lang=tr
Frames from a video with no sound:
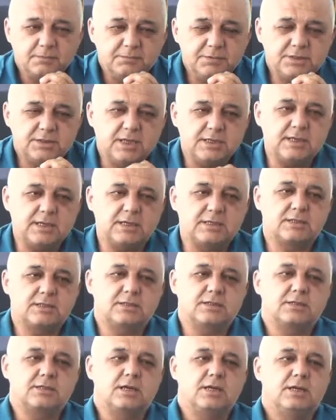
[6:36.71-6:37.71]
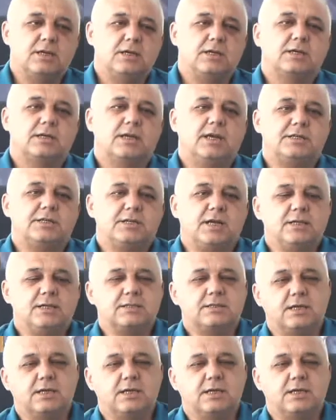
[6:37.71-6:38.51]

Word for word: Biz esas geçen